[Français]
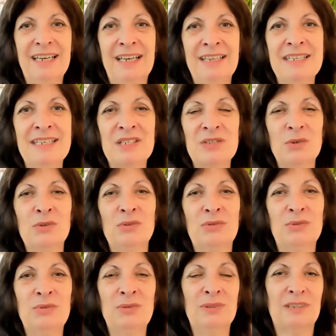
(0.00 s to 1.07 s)
La
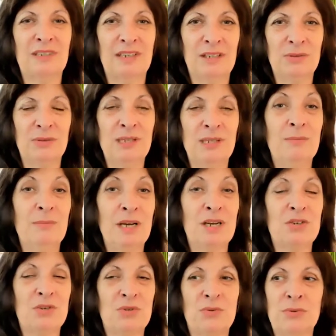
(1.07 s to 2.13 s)
descente du train, de
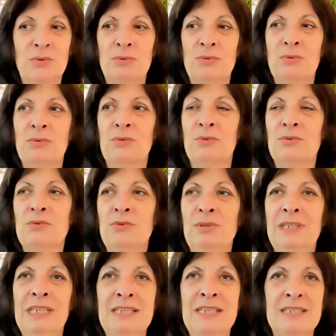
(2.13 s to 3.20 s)
l'image que, que
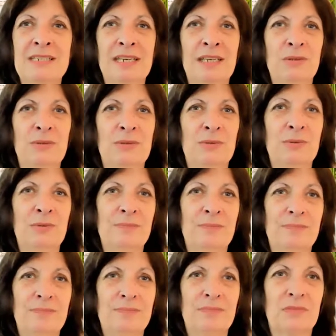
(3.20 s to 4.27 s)
j'utilisais de,
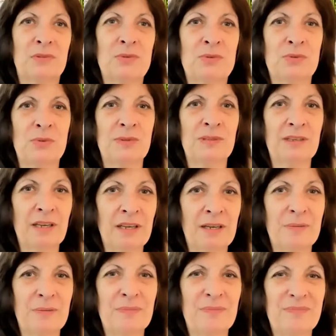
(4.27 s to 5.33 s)
de ce
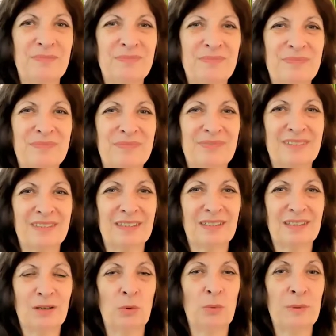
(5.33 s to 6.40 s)
train
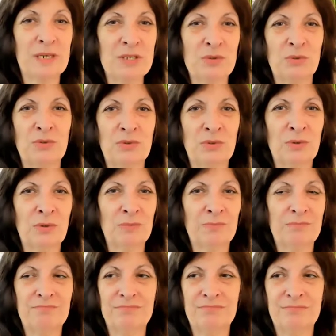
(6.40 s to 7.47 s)

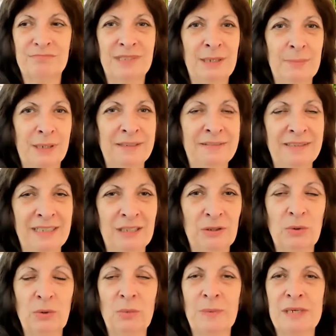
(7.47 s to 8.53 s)
représentant des
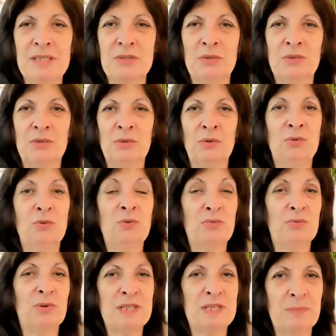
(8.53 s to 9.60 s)
pratiques, représentant une
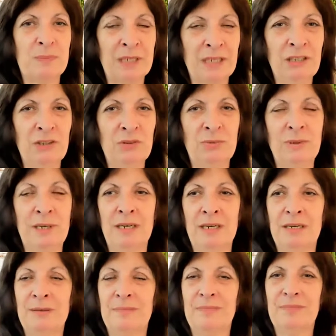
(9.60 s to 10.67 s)
voie
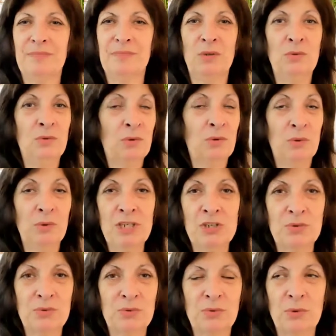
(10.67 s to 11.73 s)
spirituelle, une
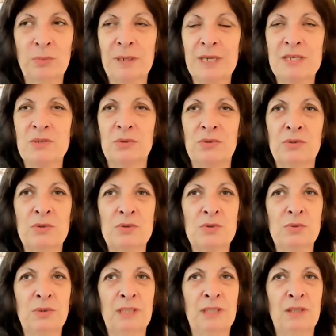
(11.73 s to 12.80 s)
religion, représentant
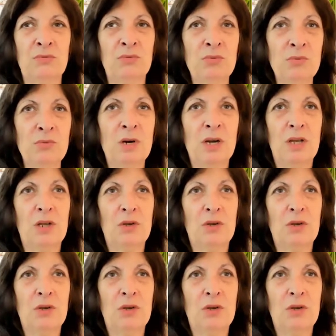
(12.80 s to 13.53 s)
ce qui vous,